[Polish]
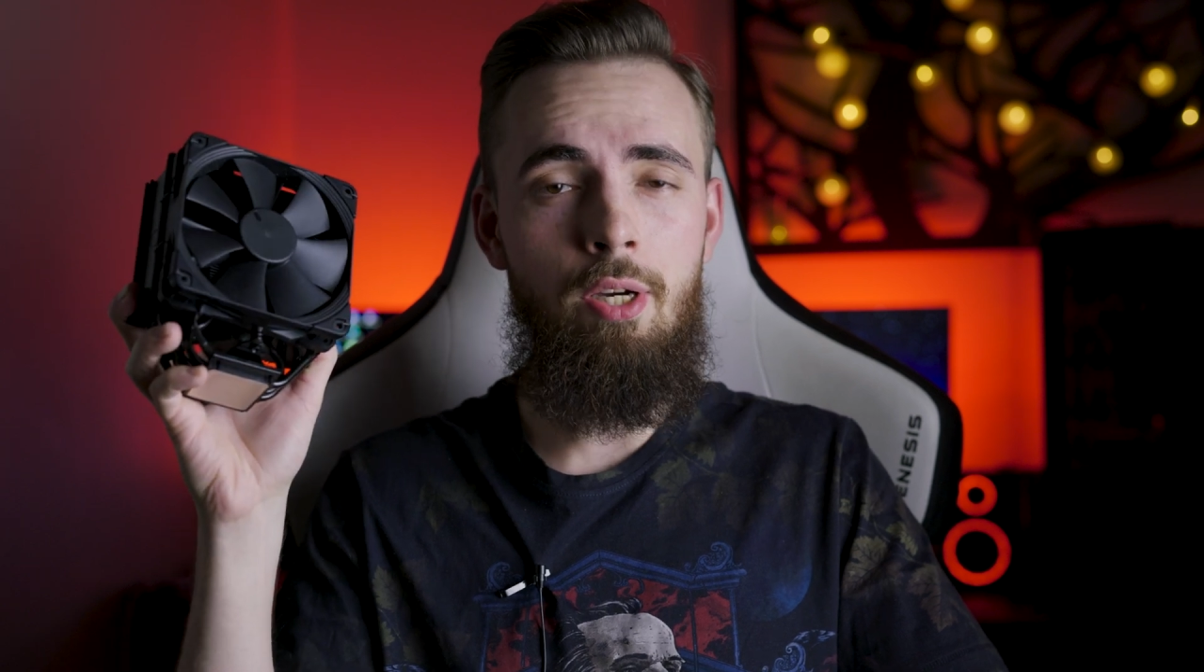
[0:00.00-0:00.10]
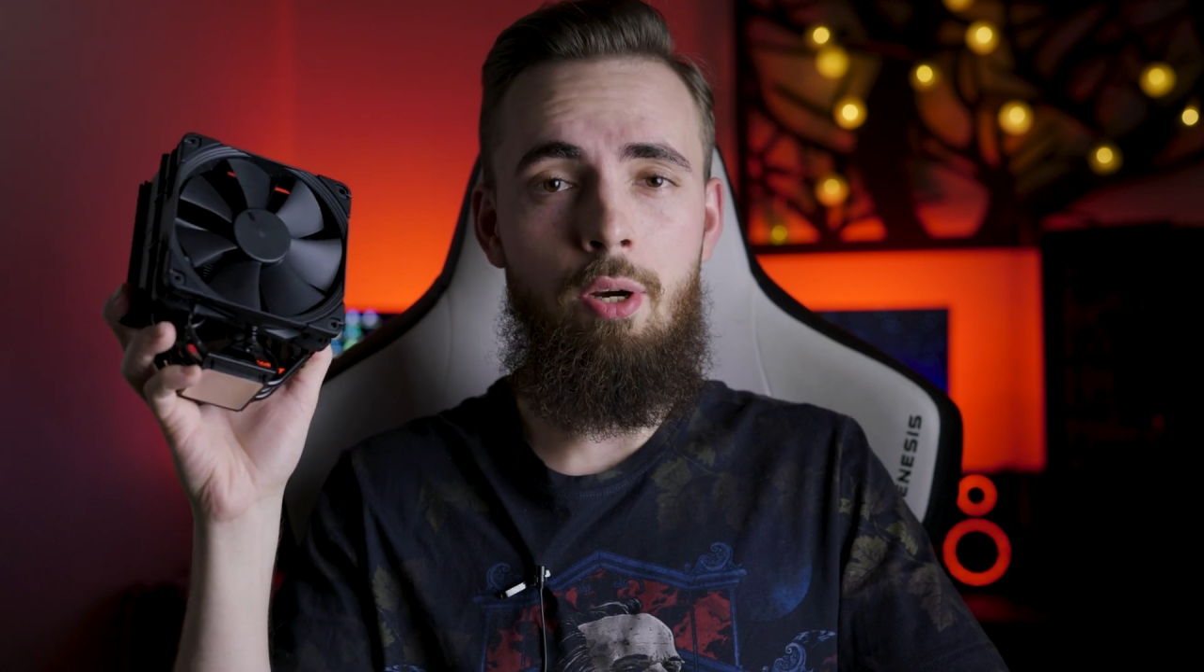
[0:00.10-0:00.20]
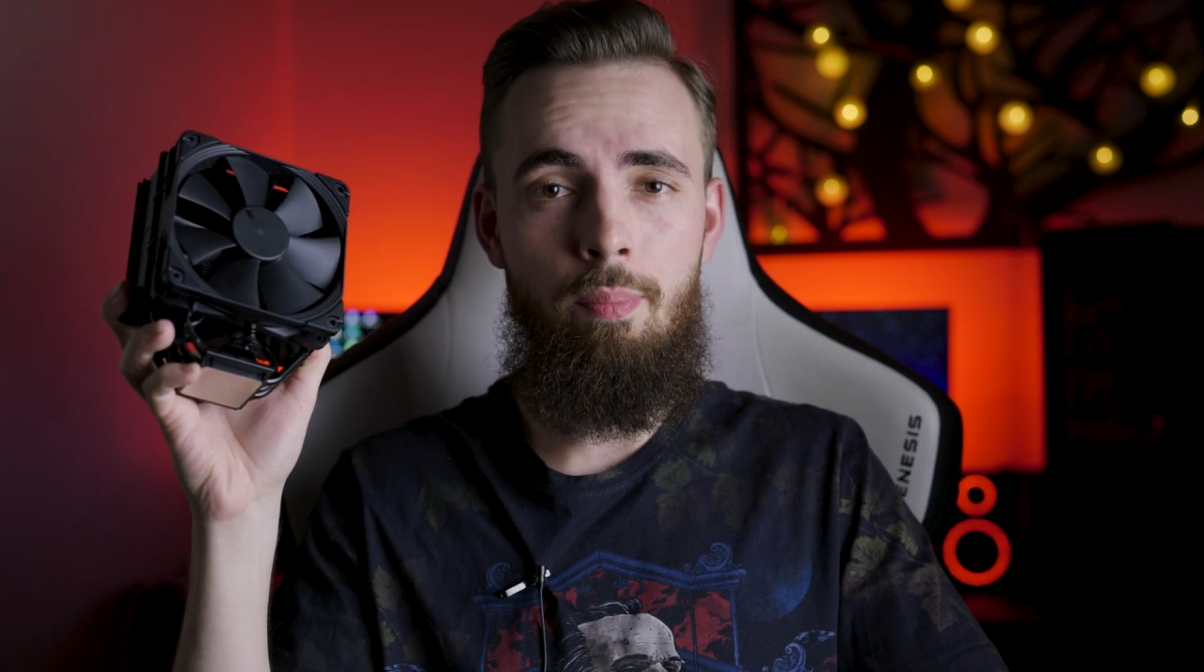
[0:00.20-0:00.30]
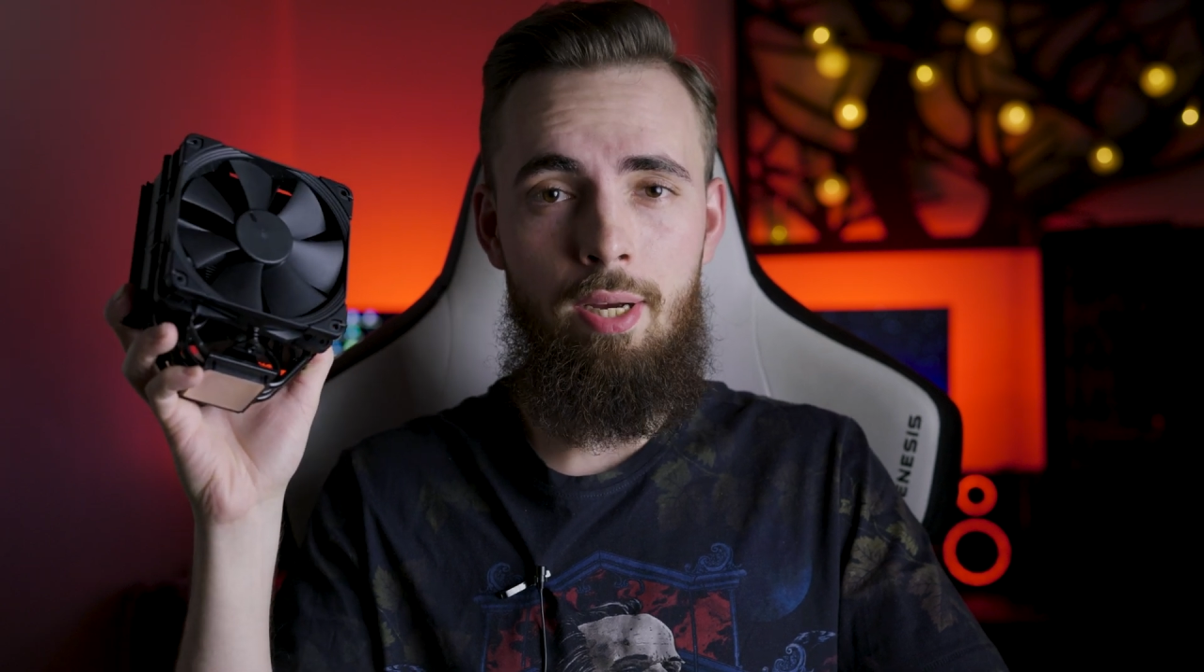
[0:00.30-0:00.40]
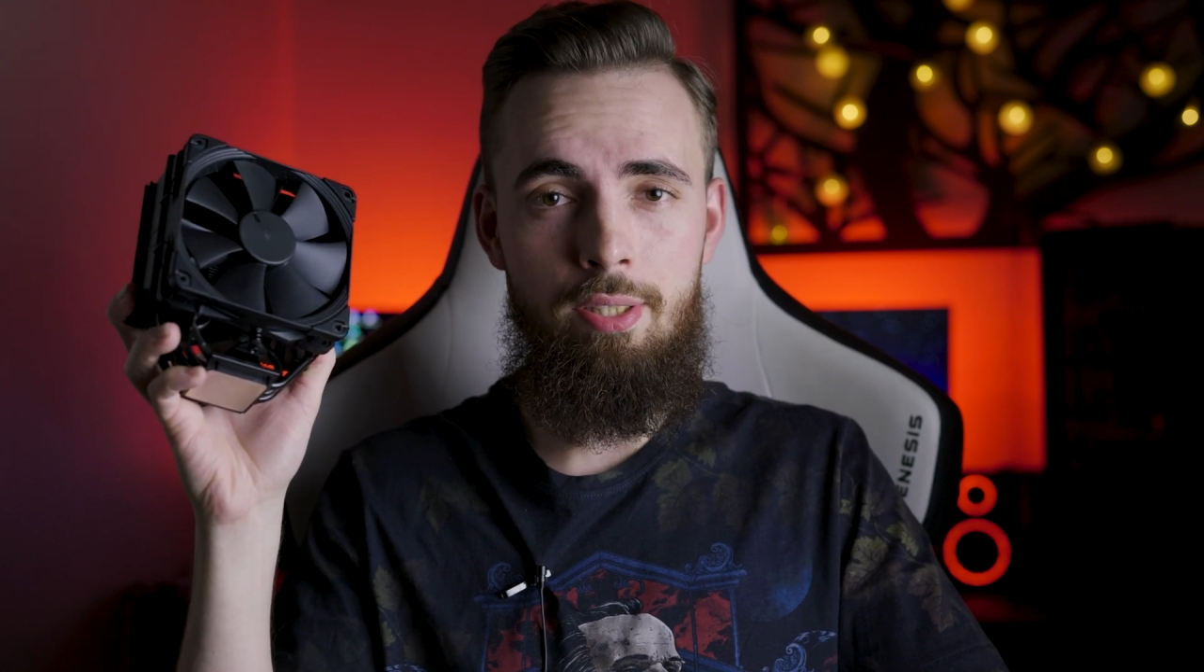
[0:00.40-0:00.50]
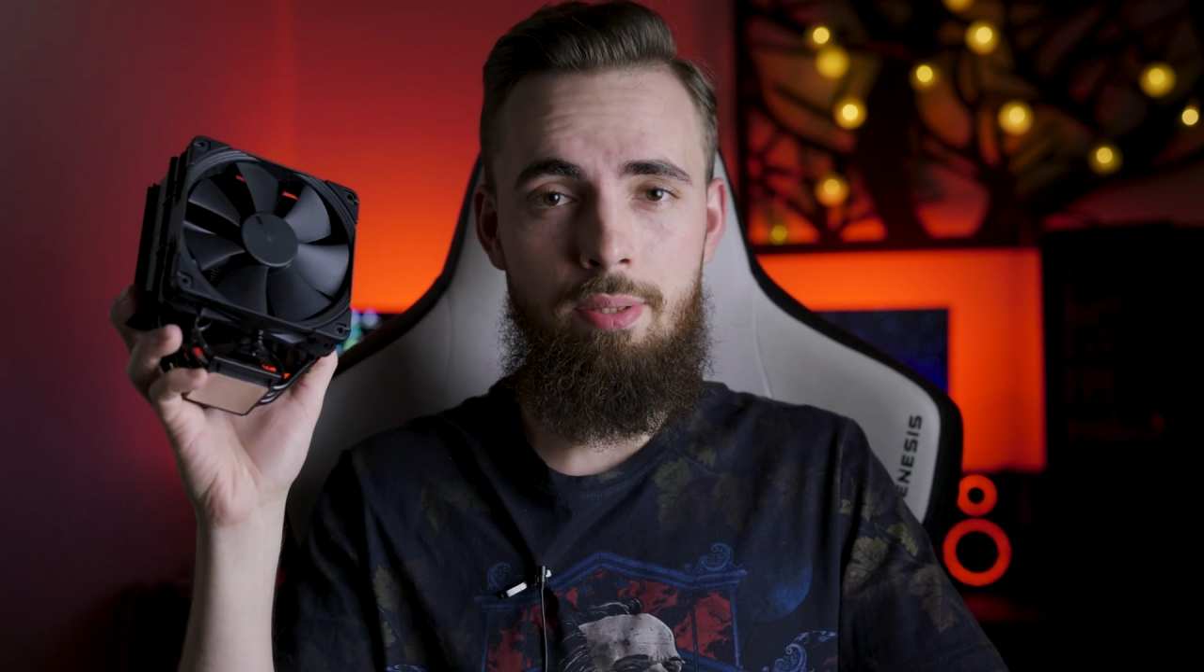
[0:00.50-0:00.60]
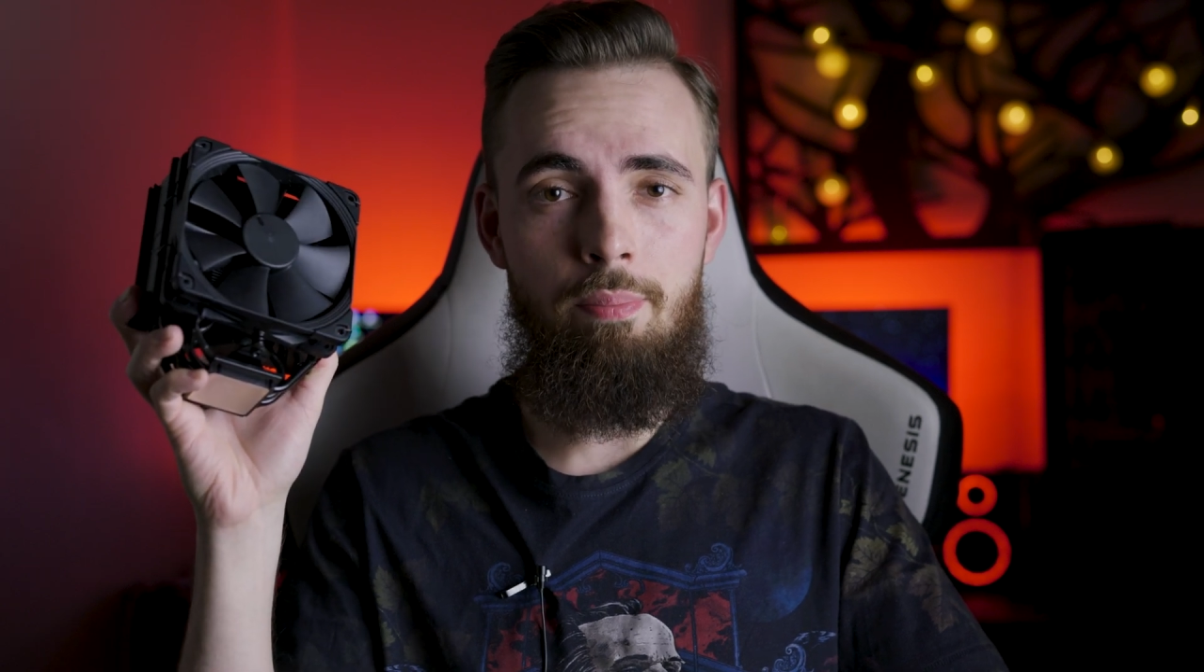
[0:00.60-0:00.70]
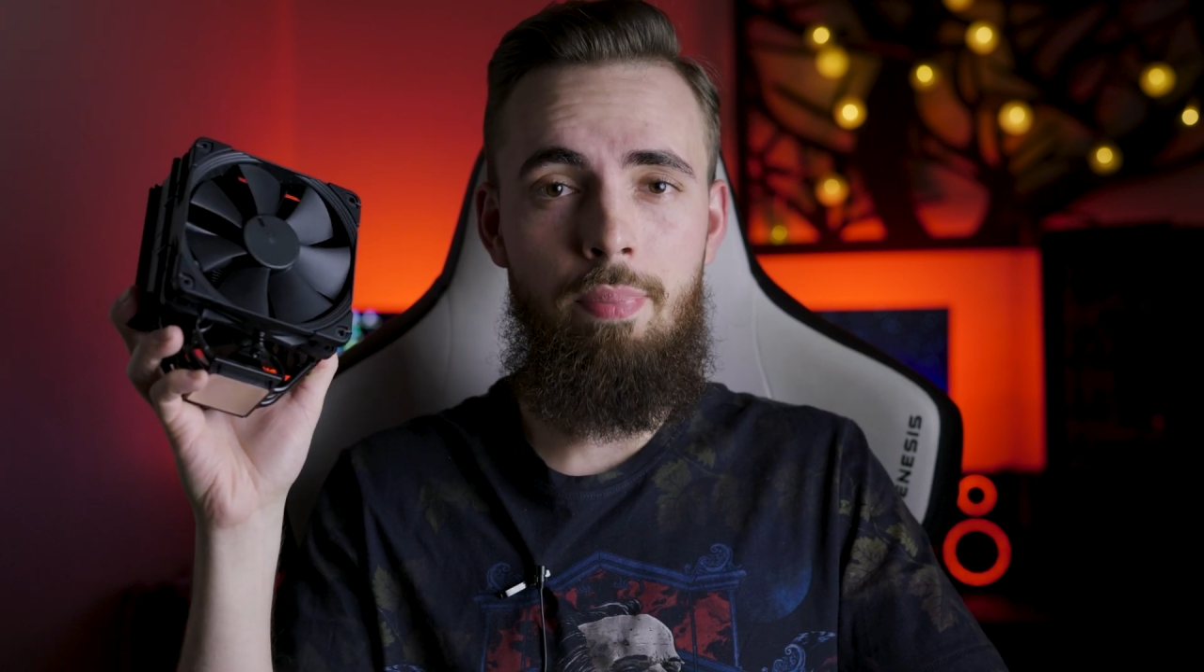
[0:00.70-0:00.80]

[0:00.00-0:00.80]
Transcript: Chromax